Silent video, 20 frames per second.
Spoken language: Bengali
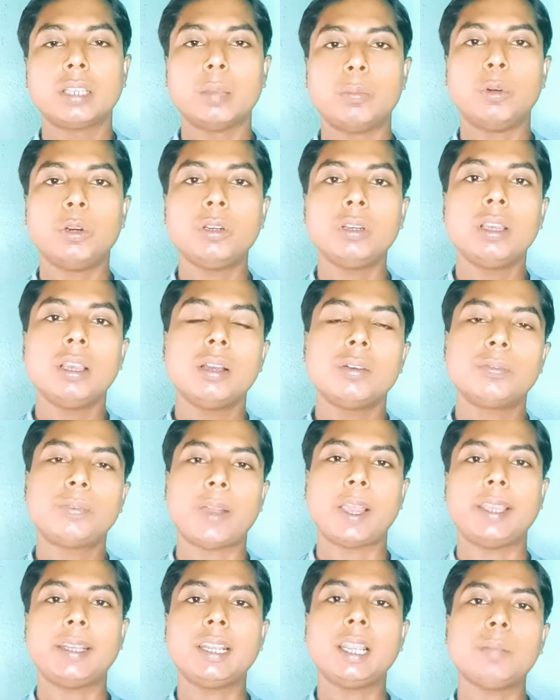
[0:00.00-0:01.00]
এবং
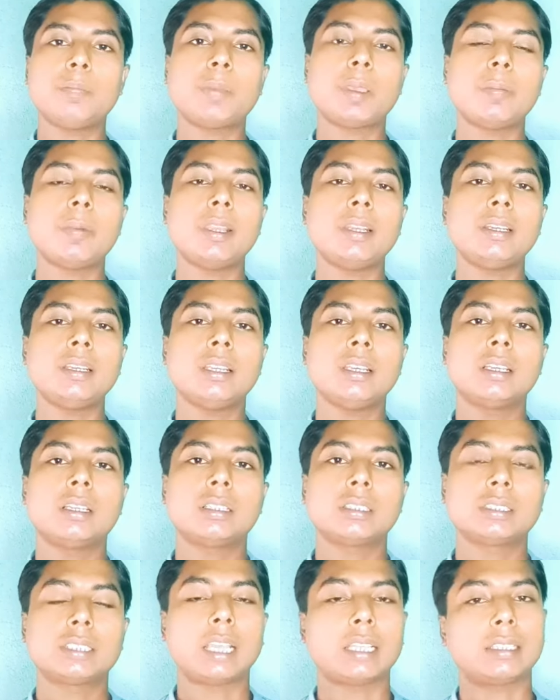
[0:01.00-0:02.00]
ফাইনাল পেমেন্ট
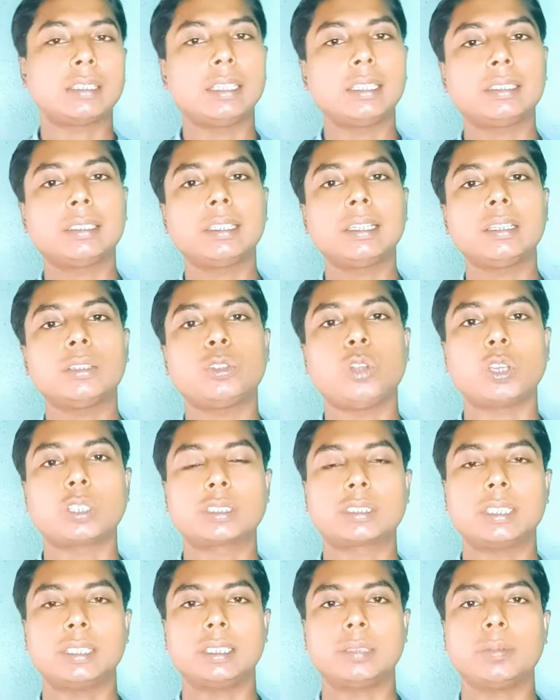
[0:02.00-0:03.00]
সাত তারিখ থেকে দশ
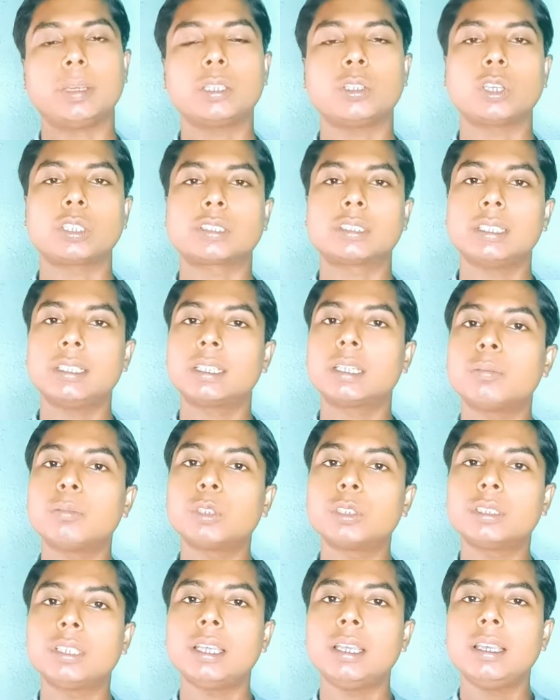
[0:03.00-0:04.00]
তারিখ বা দশ তারিখের
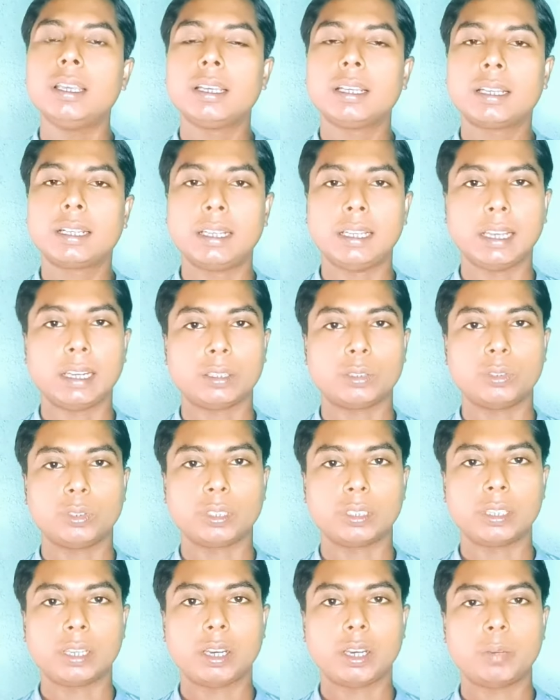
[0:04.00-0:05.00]
মধ্যে ক্লিয়ার
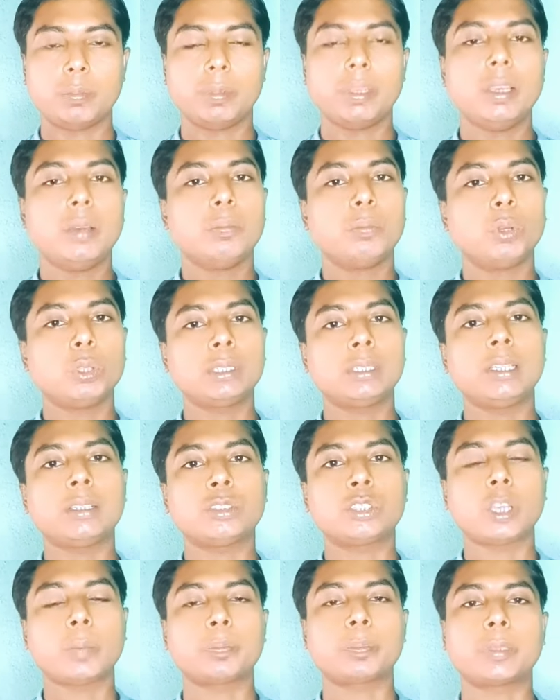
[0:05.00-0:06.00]
করে দেওয়া হবে প্রত্যেক
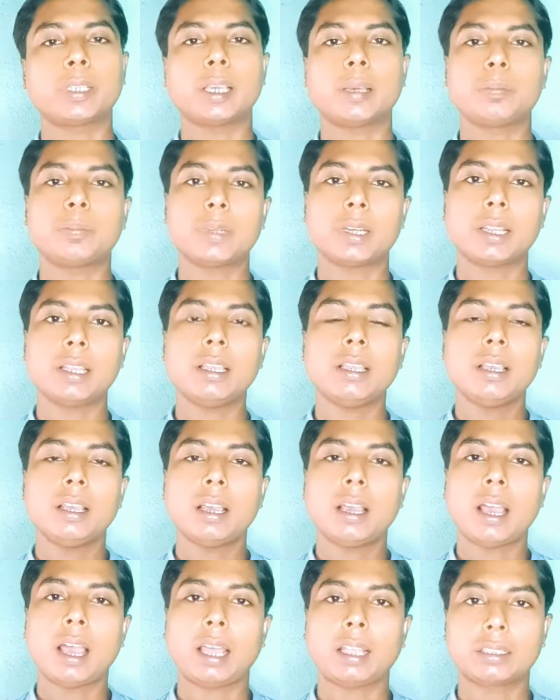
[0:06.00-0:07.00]
সপ্তাহে আপনারা
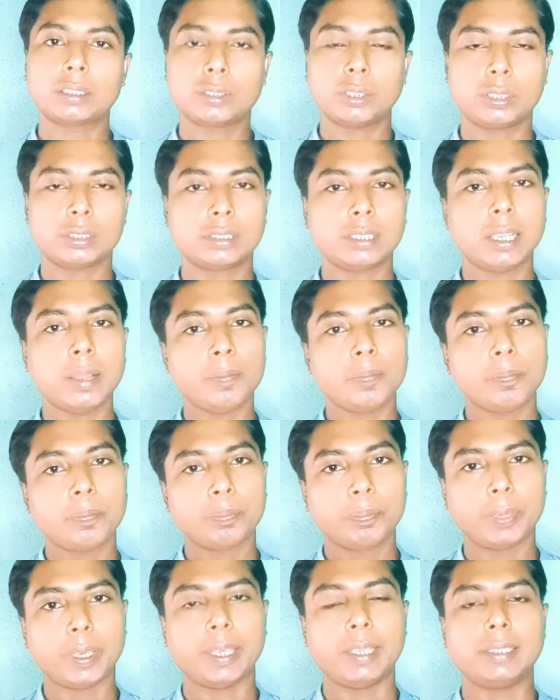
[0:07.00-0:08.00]
হাত খরচা
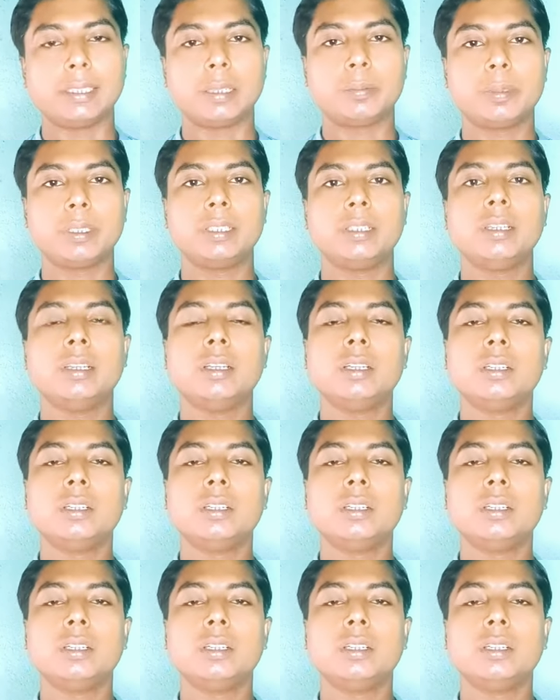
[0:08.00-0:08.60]
পেয়ে যাবেন